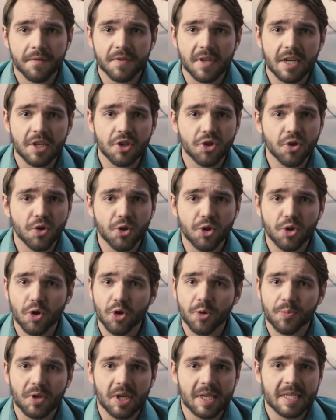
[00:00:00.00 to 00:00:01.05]
zależności
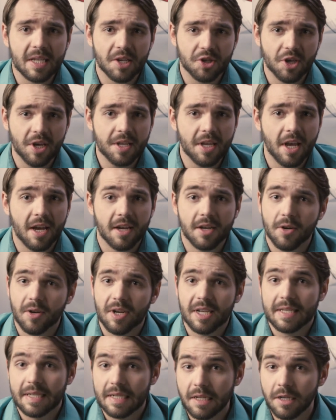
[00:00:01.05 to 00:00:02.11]
od przeznaczenia
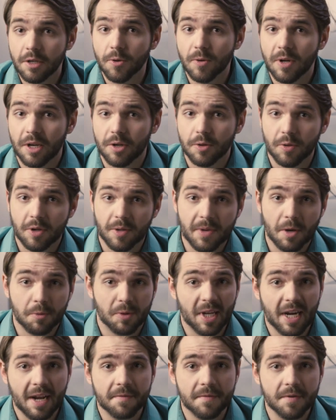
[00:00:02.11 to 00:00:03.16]
oraz rynku, na który miał
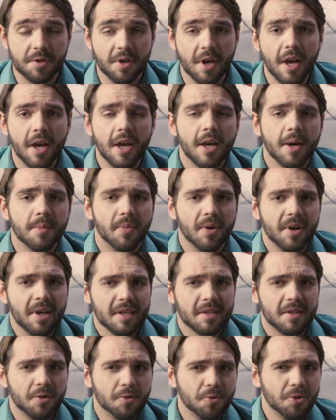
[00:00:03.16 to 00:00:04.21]
trafić,
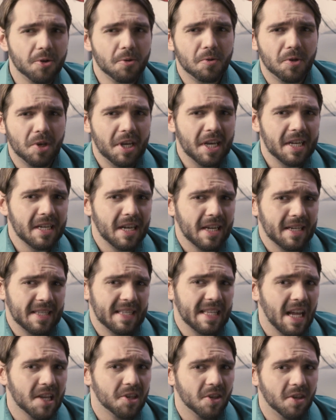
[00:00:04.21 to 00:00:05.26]
pojazd różnił się jednak
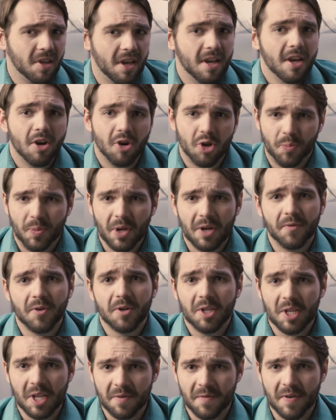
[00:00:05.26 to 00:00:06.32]
znacznie od
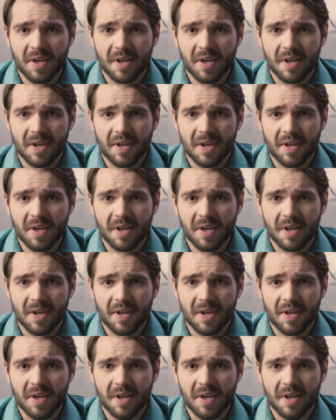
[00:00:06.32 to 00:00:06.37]
pierwotnej